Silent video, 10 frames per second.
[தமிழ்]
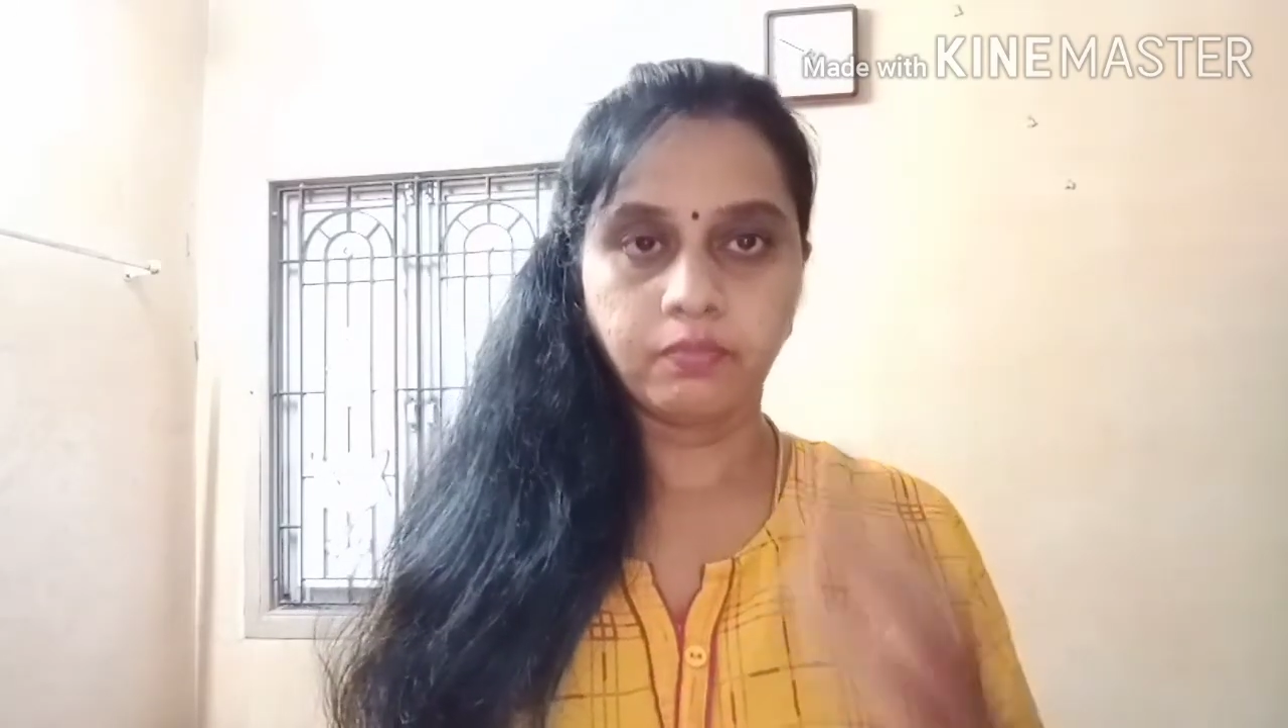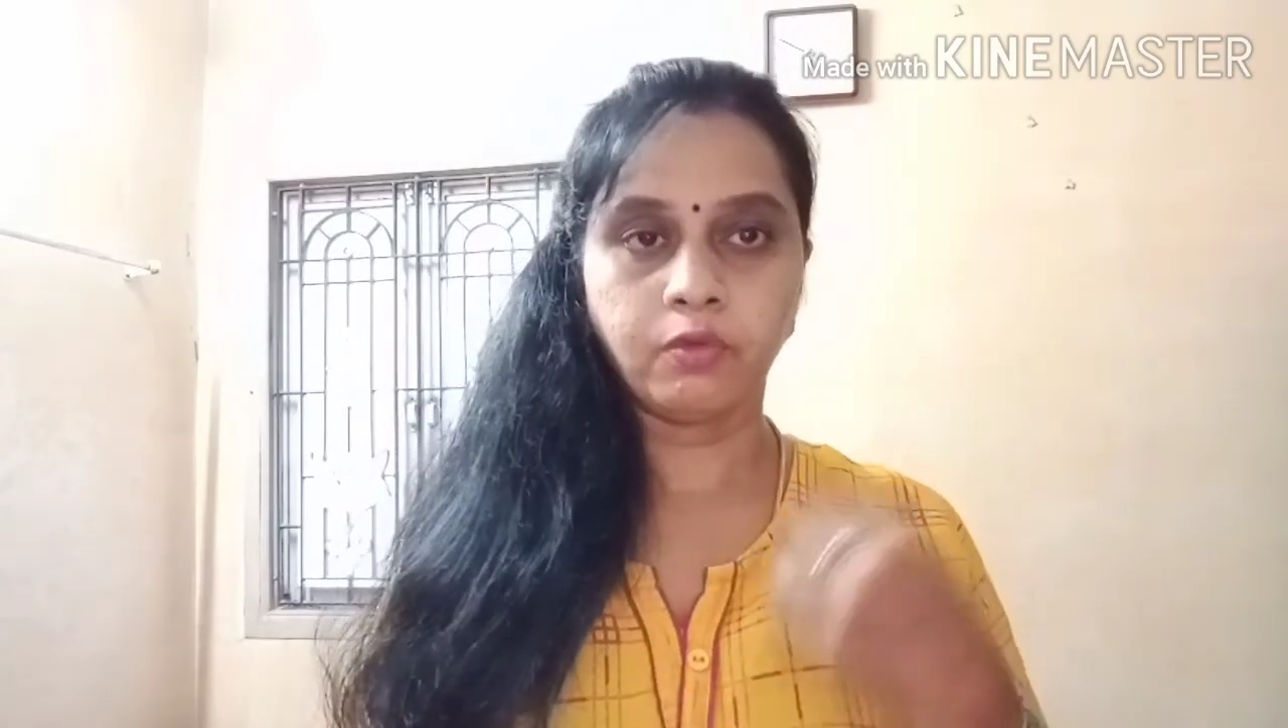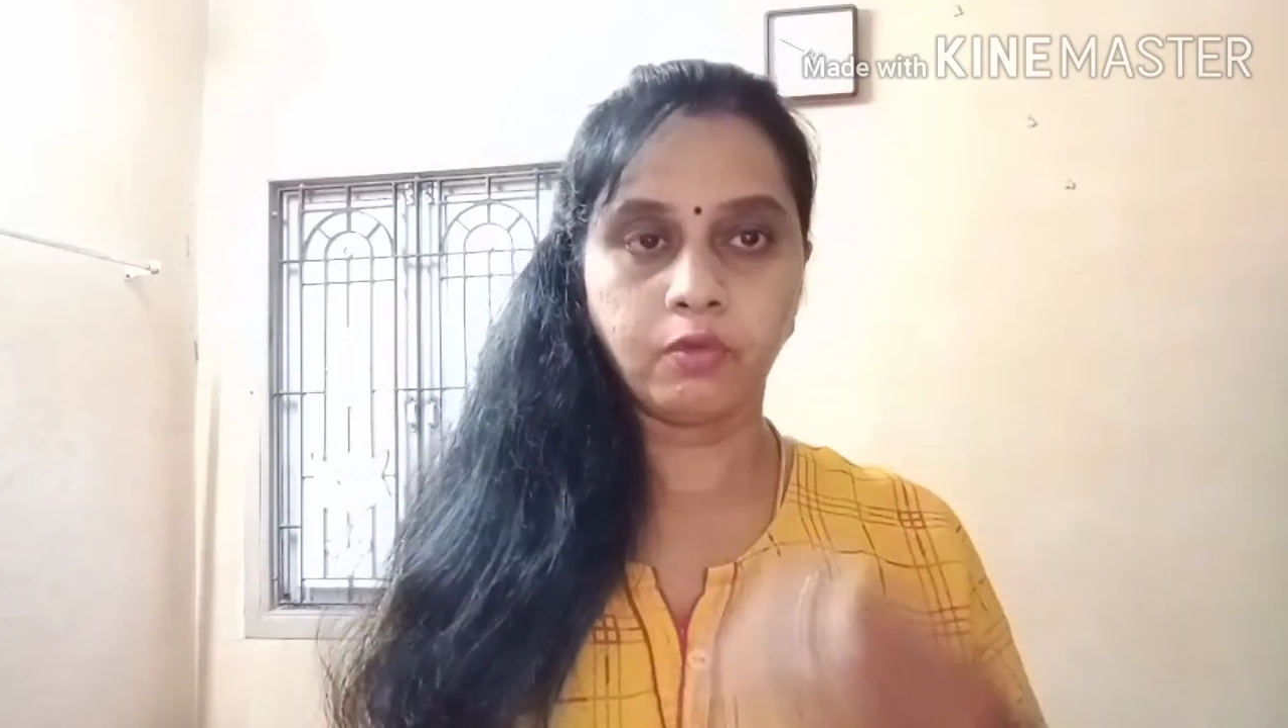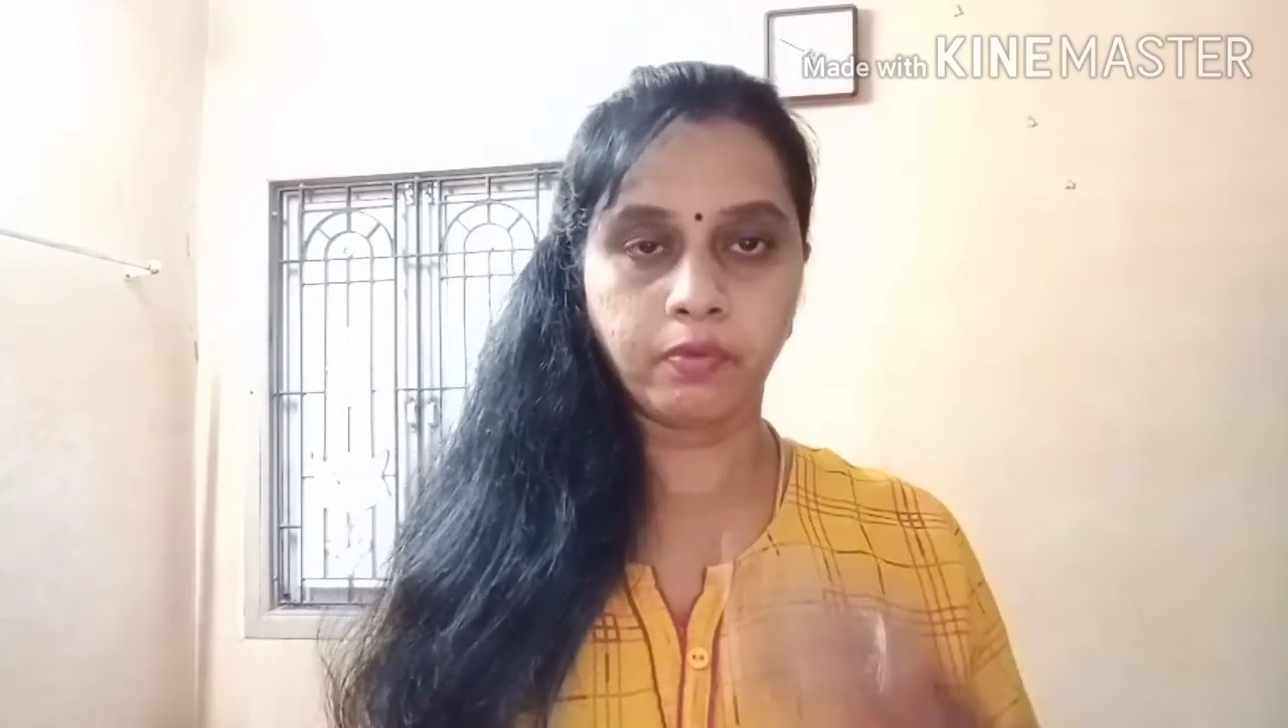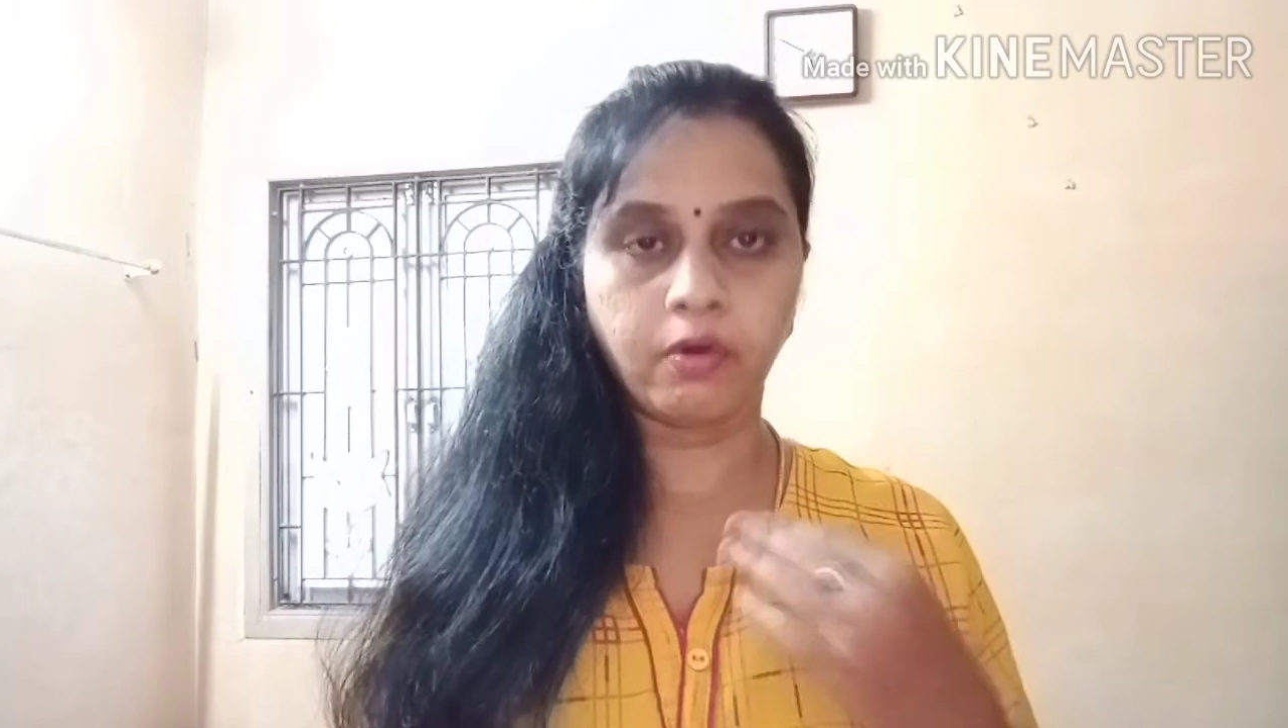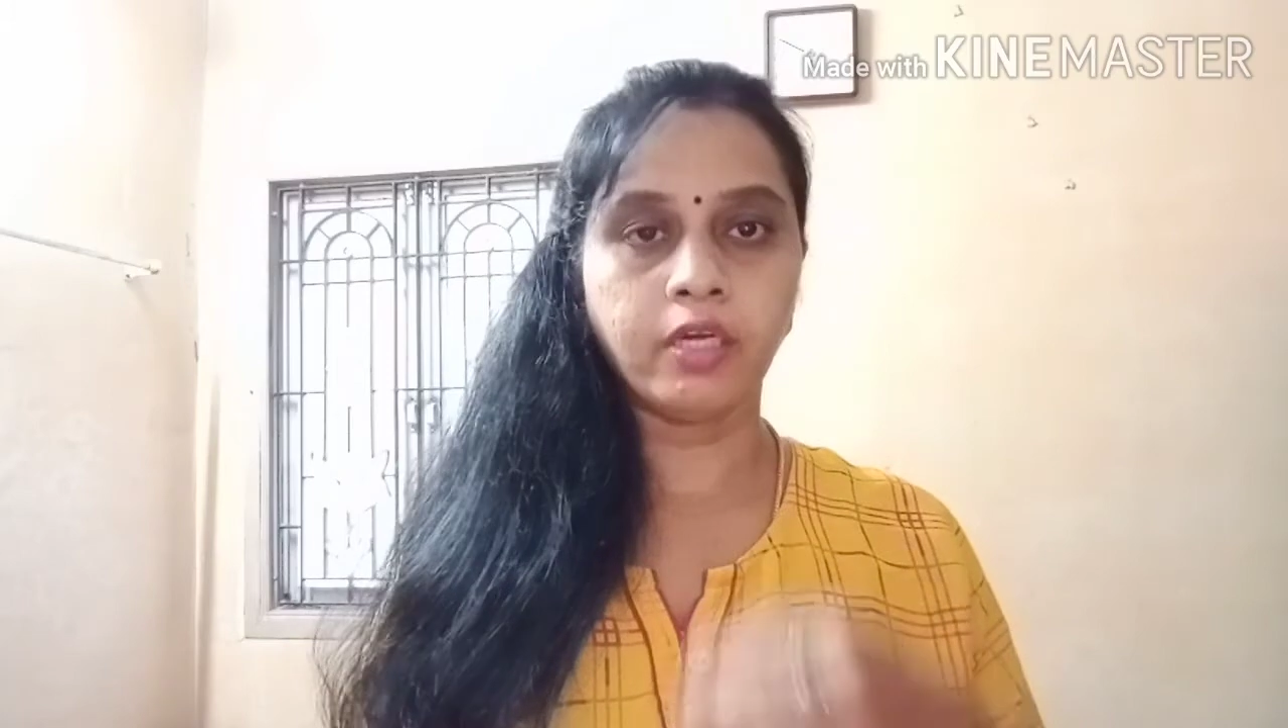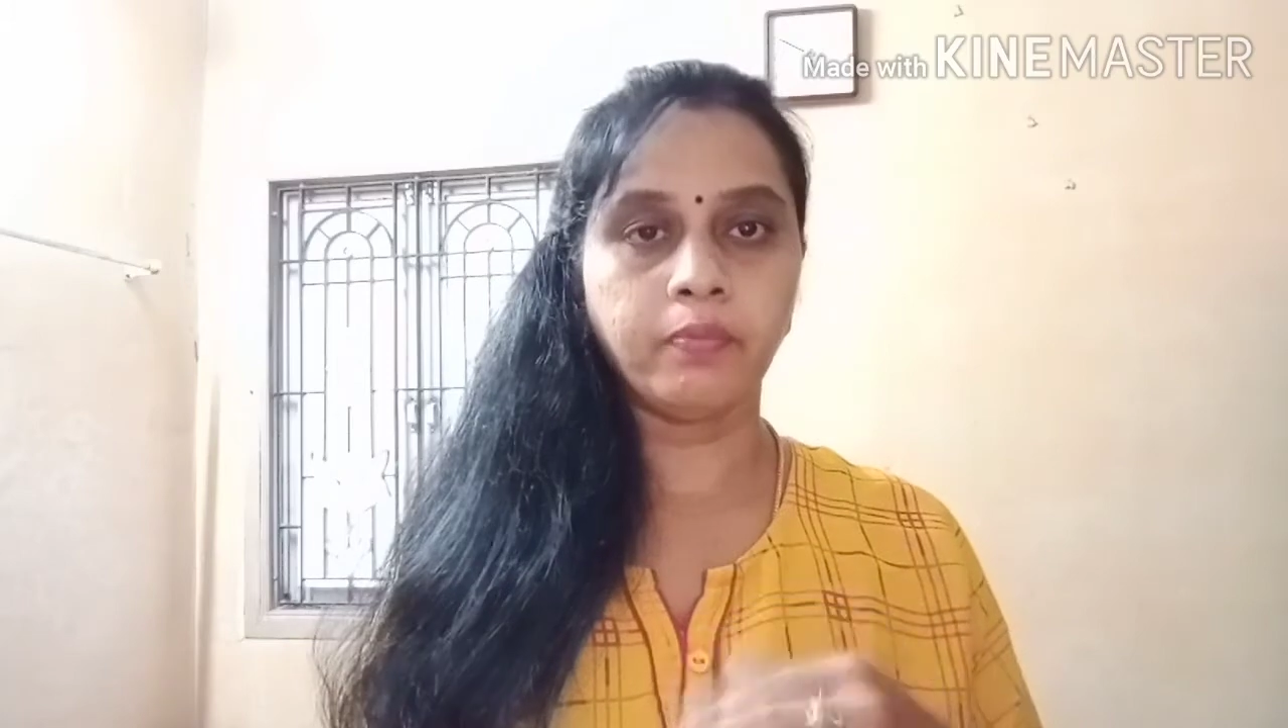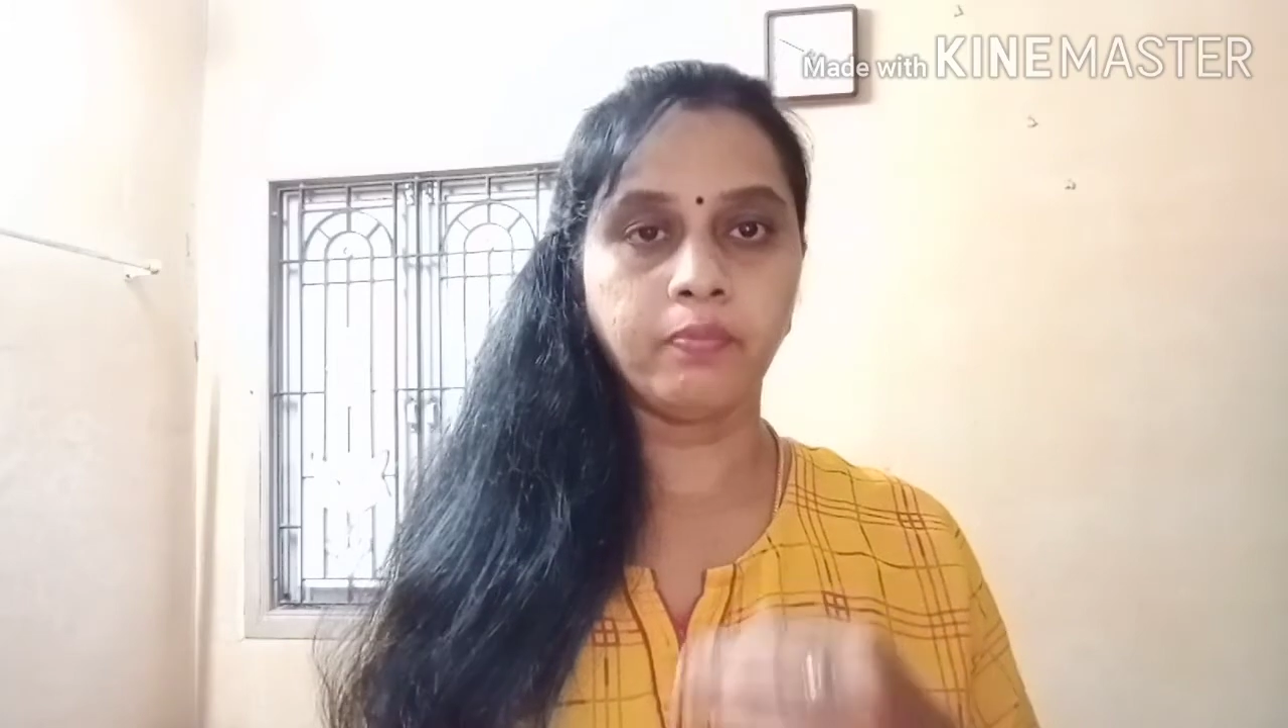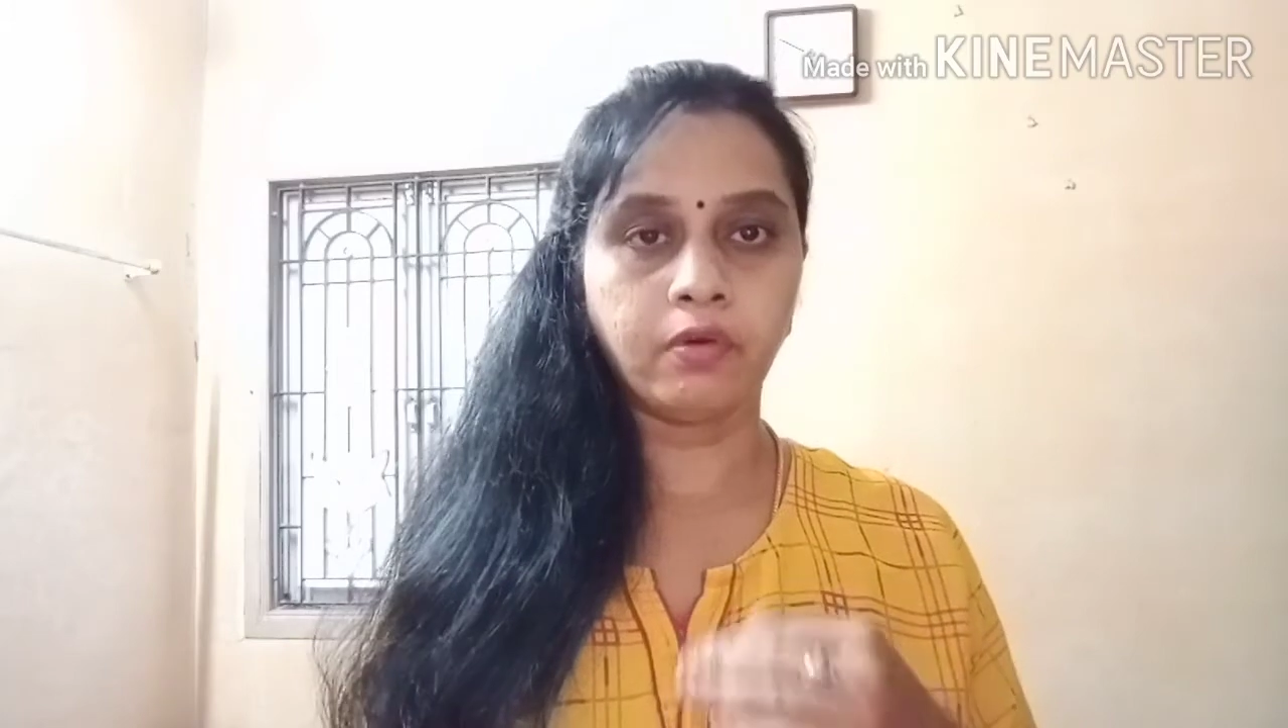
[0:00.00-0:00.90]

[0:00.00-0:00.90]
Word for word: ஒரு ப்ராடக்ட்